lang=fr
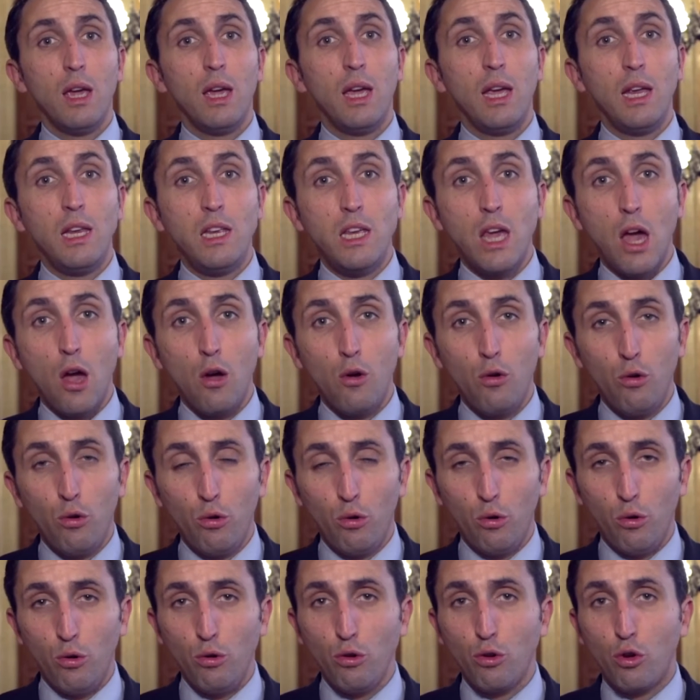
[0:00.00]
Il y a
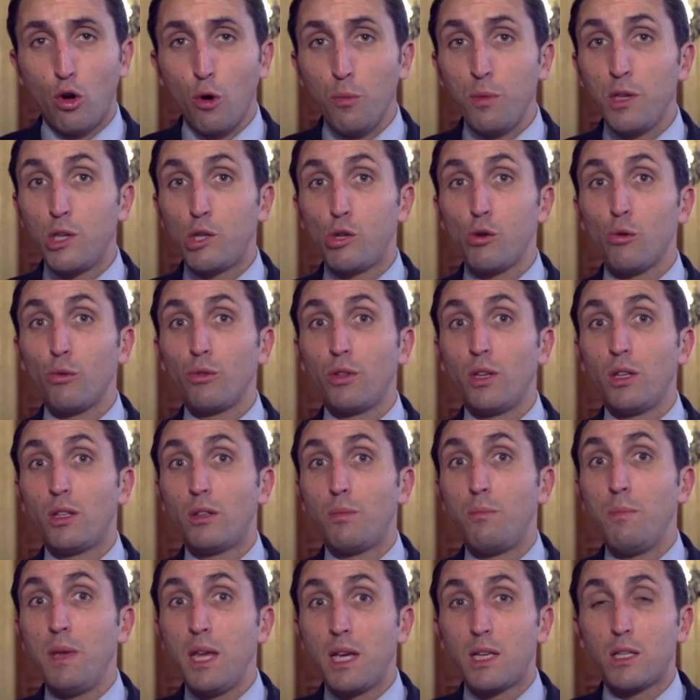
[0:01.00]
eu une commission
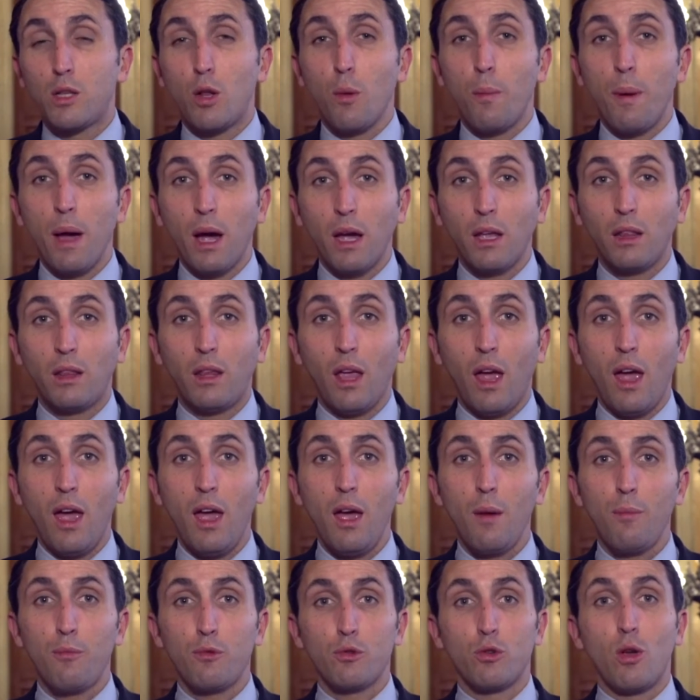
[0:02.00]
dite mixte
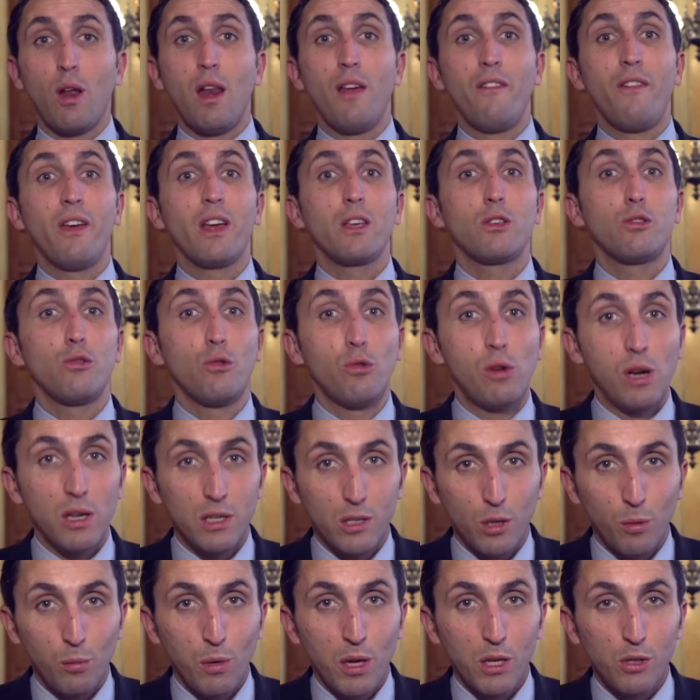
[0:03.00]
paritaire, puisque la version de
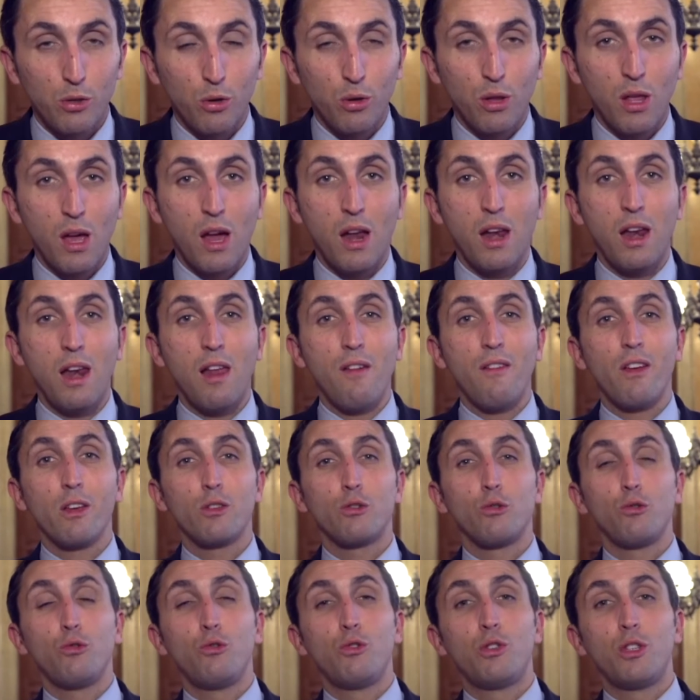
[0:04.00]
l'Assemblée nationale et la
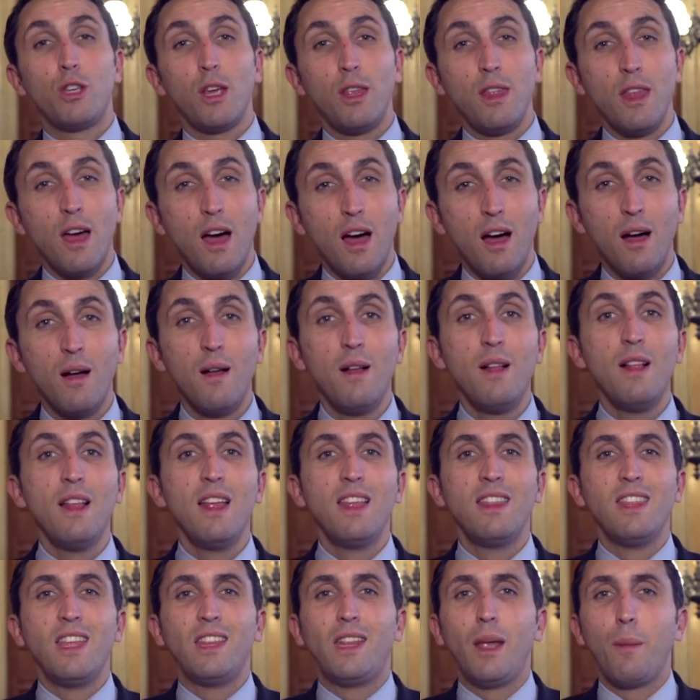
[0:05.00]
version du Sénat
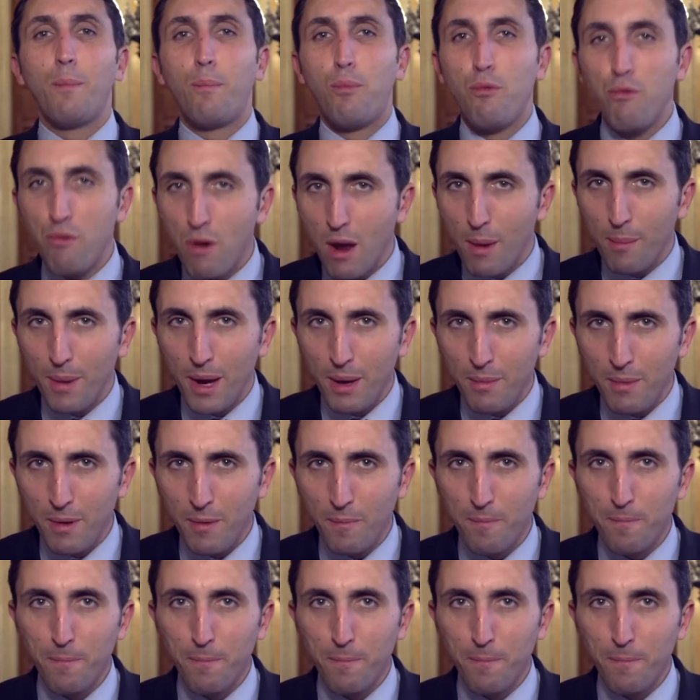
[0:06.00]
n'étaient plus la même.